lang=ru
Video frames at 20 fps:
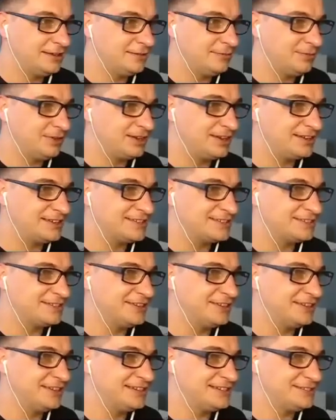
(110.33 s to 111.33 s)

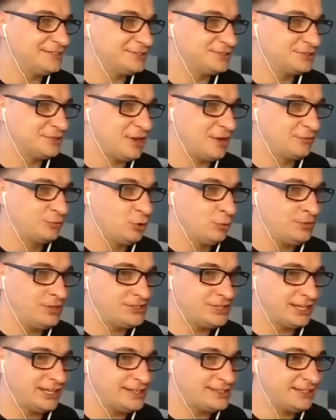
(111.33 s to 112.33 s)
Показалось, а? А что... А в дом
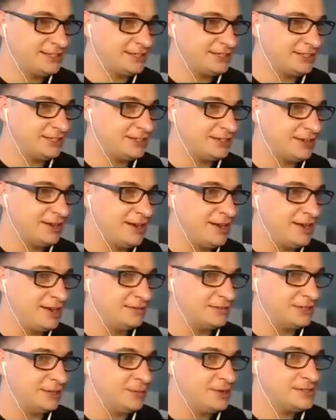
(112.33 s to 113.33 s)
нельзя, да, заходить? Ага, в
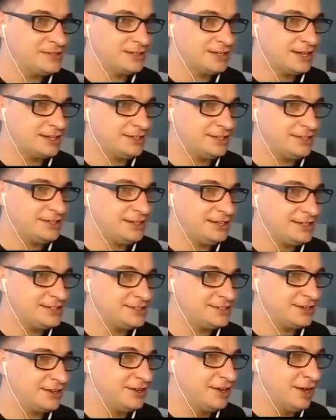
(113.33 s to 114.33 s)
дома заходить Нет.
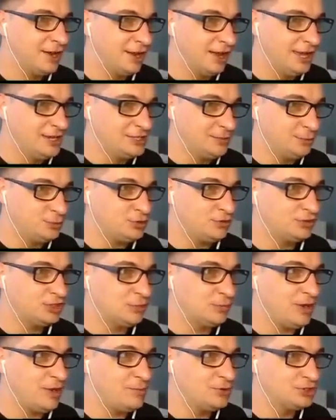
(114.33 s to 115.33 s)
нельзя. Если бы еще в
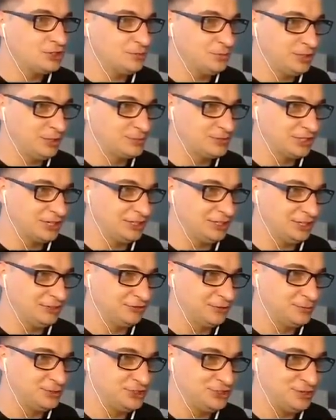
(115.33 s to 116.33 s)
дома можно было бы заходить,
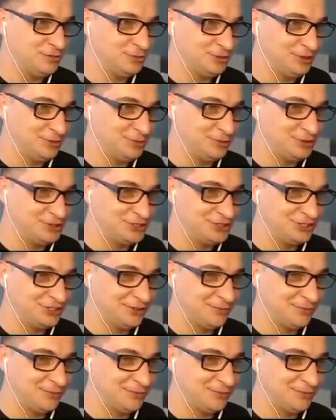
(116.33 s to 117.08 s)
вообще было бы очень вот